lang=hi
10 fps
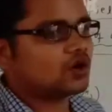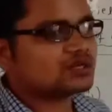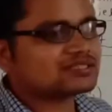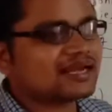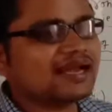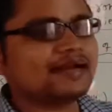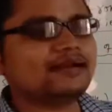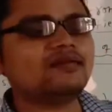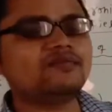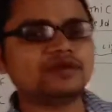
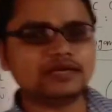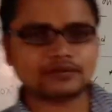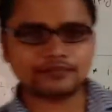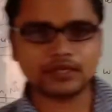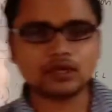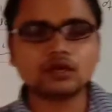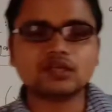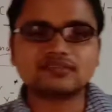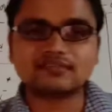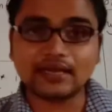ऑक्टाहेडल फील्ड में
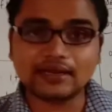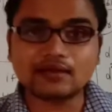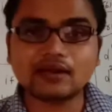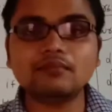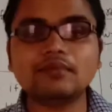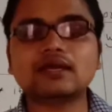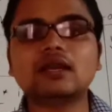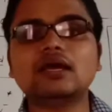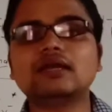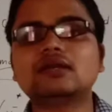सेंट्रल
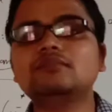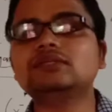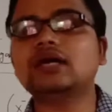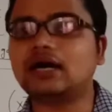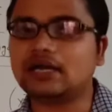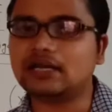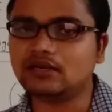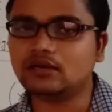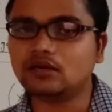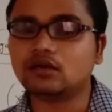मेटल एटम या
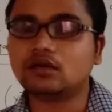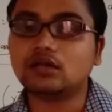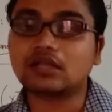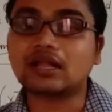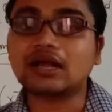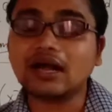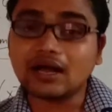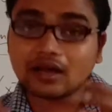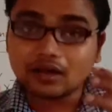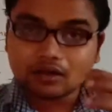आयन का
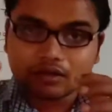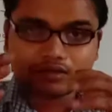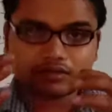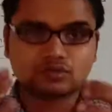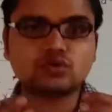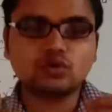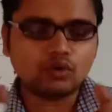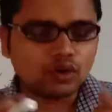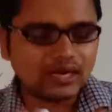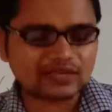जो
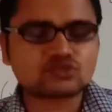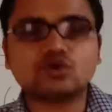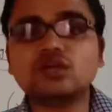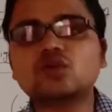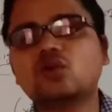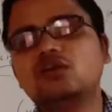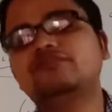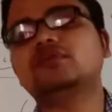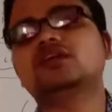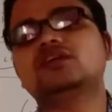इलेक्ट्रॉनिक
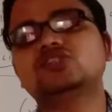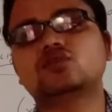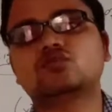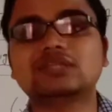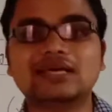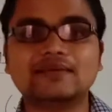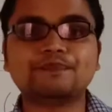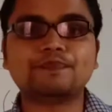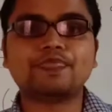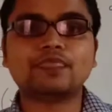कॉन्फिगरेशन होता
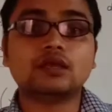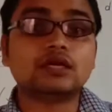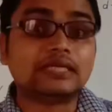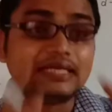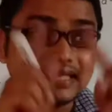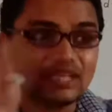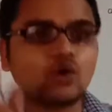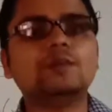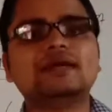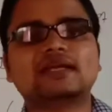है डी
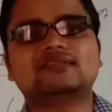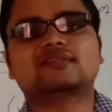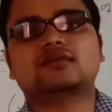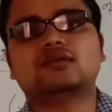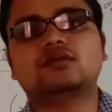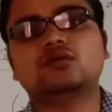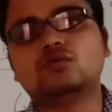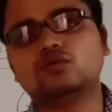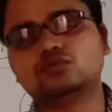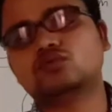ऑर्बिटल्स का
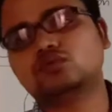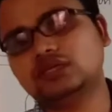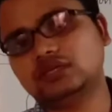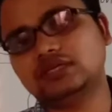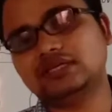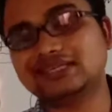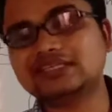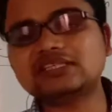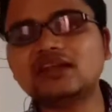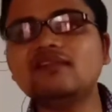उसको देखना
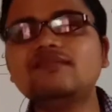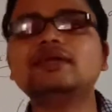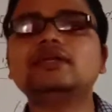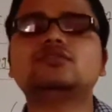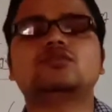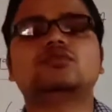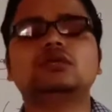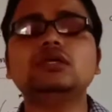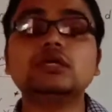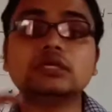क्रिस्टल फील्ड थ्योरी